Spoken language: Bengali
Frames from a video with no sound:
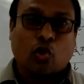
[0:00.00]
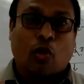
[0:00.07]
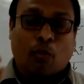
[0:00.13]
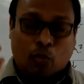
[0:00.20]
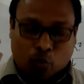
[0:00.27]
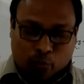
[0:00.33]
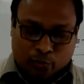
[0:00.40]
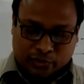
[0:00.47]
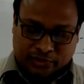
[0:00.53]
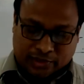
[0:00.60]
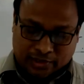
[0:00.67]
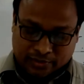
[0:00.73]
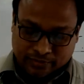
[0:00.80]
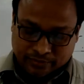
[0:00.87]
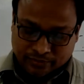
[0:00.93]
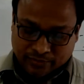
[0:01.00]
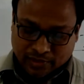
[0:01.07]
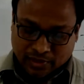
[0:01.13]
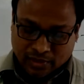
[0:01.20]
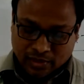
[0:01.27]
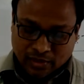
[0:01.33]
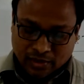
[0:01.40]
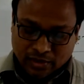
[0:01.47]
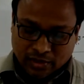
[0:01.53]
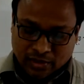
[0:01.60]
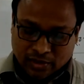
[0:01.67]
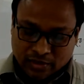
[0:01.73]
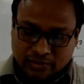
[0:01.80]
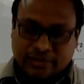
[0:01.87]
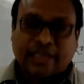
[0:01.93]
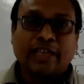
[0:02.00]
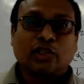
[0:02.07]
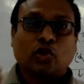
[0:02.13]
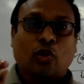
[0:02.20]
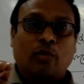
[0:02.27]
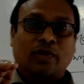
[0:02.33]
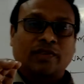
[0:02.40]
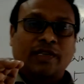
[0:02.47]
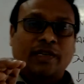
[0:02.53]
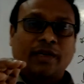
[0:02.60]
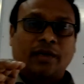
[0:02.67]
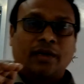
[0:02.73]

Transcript: সমরূপতা যে সমাজে